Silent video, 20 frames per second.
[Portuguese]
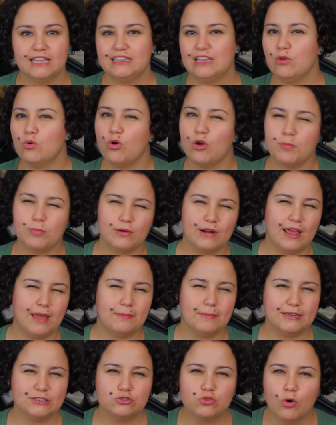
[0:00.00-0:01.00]
Tem o corpo
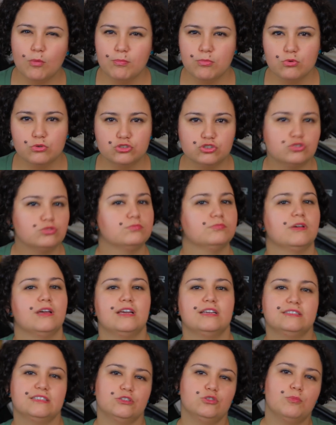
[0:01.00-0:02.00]
né, mais robusto,
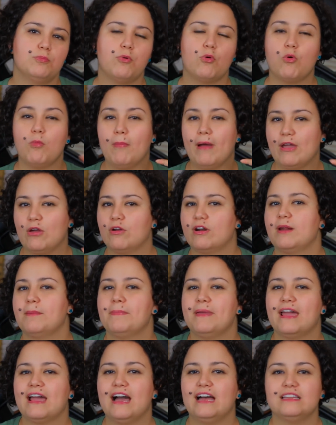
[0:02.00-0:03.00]
sendo um pouco maior na
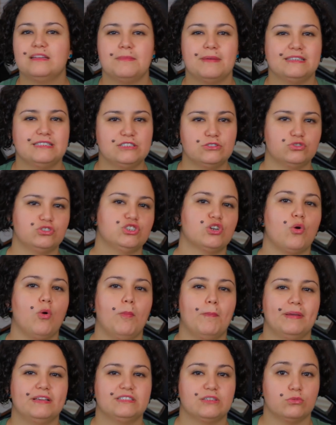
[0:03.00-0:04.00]
pegada, mas isso se
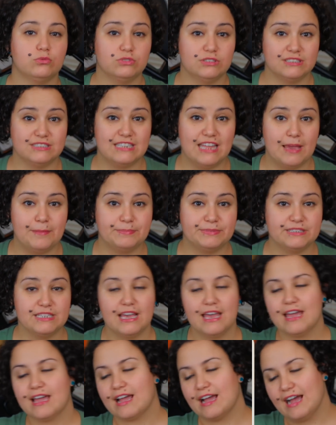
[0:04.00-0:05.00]
compensa com os snaps,
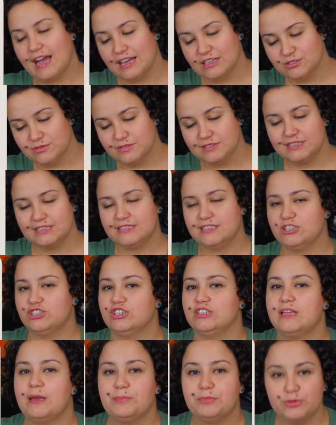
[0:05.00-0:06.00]
caso você
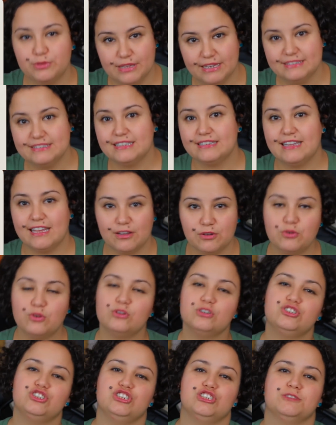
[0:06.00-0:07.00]
seja adepto dessa
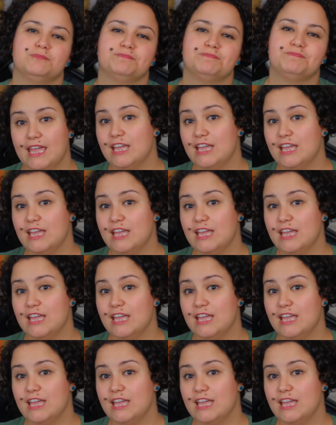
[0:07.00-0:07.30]
tecnologia.